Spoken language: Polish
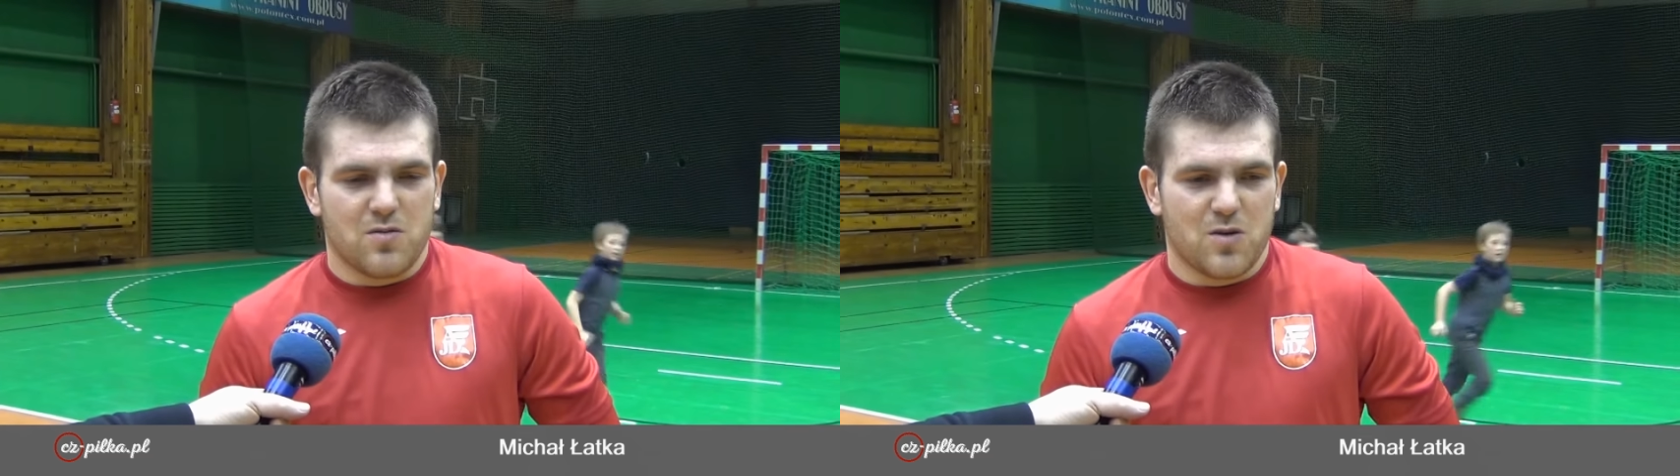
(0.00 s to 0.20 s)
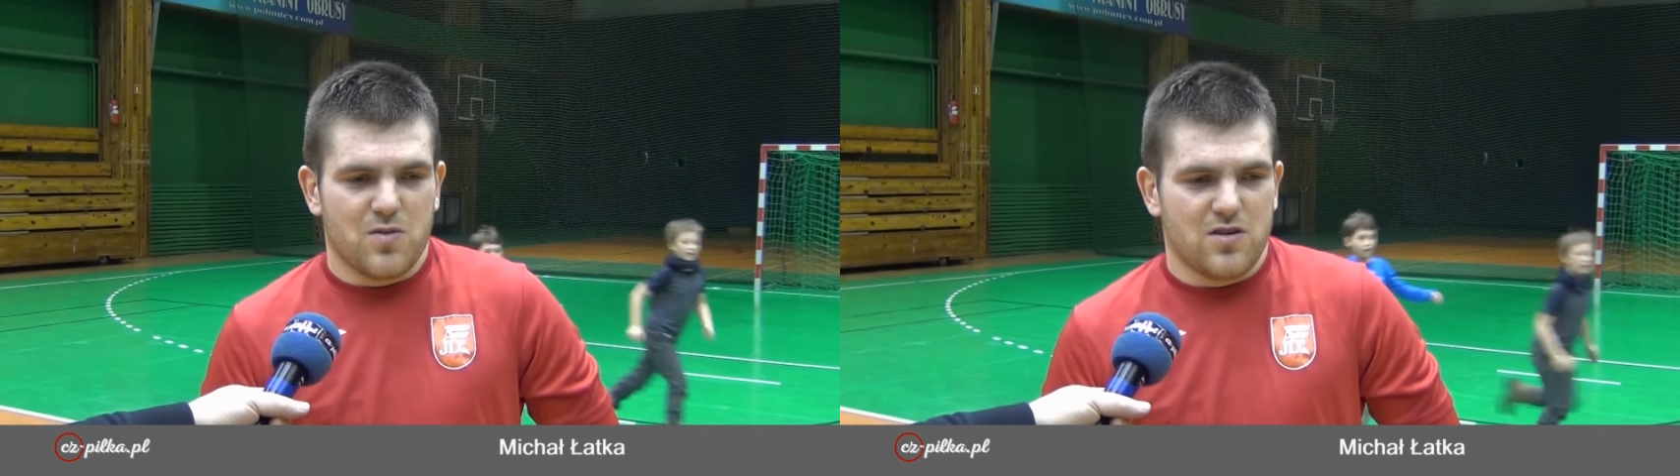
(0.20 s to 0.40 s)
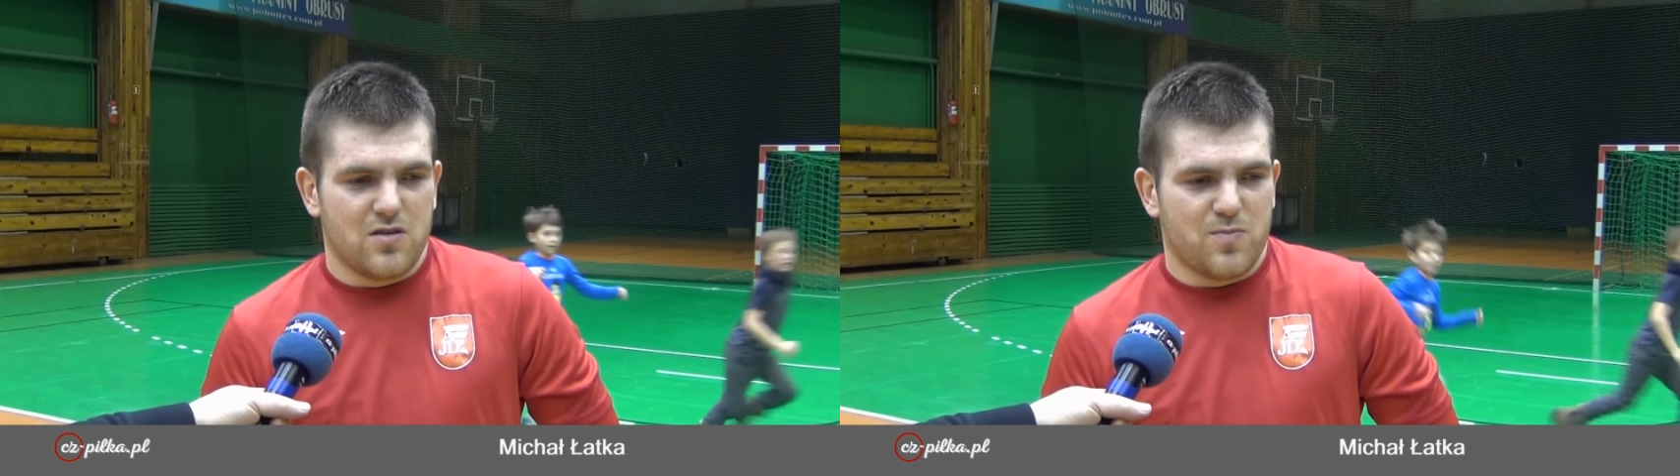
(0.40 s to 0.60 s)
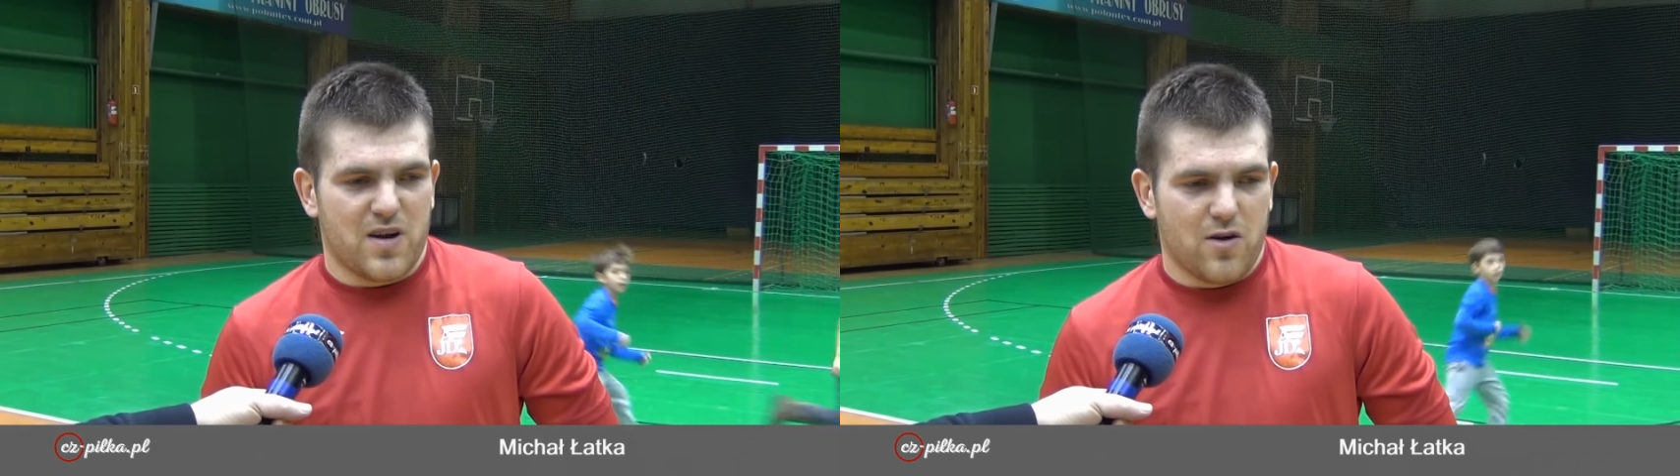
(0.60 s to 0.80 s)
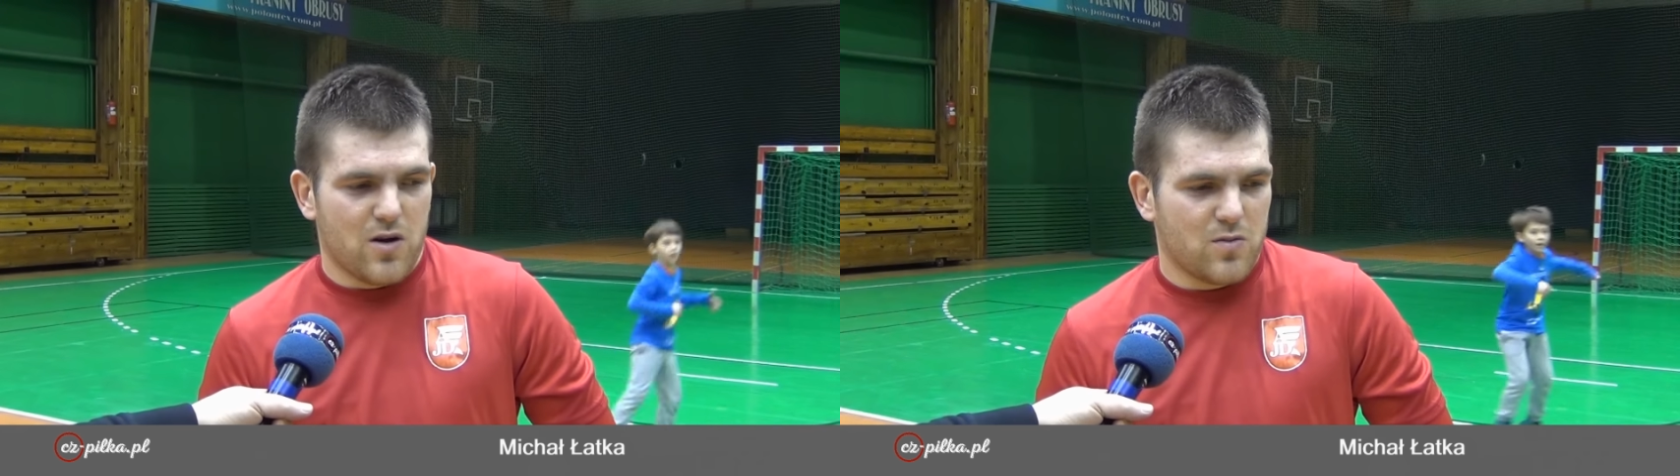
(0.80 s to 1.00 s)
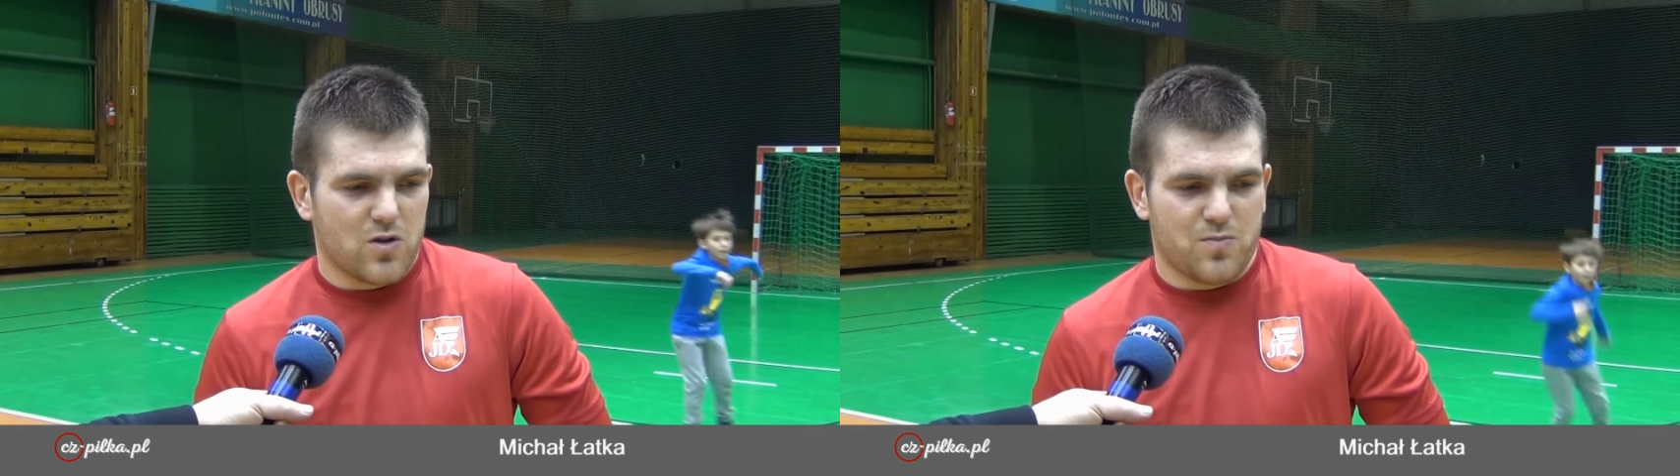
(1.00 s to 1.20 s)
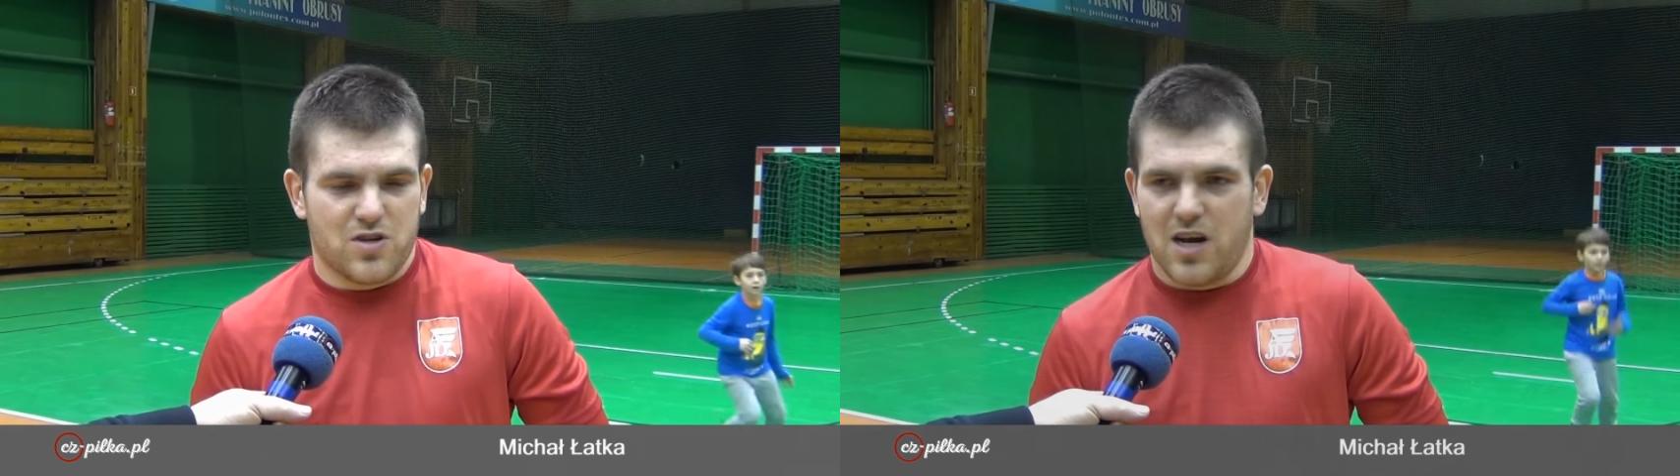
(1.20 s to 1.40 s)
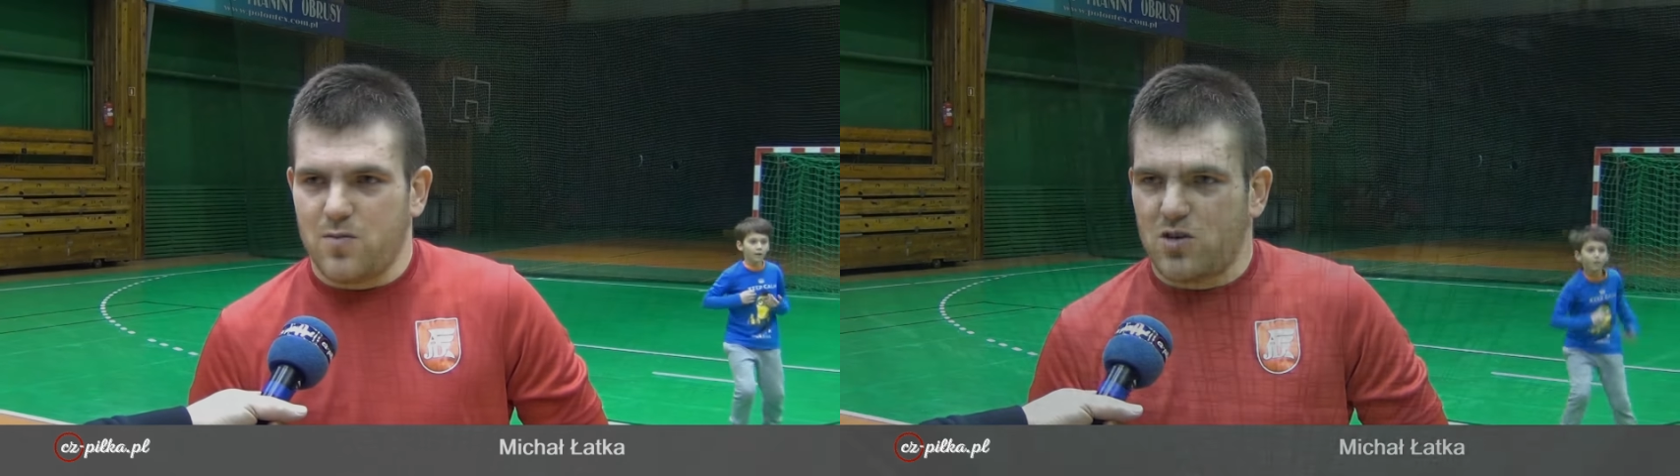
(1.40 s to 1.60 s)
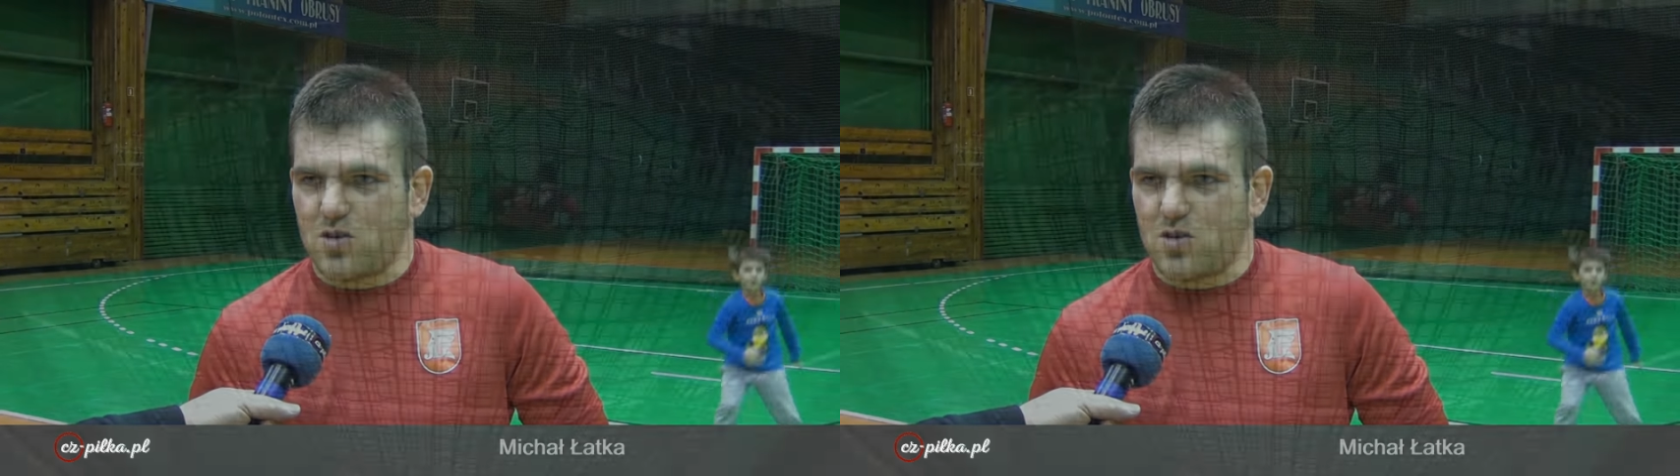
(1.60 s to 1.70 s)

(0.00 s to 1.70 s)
żeby sprawiało nam to przyjemność,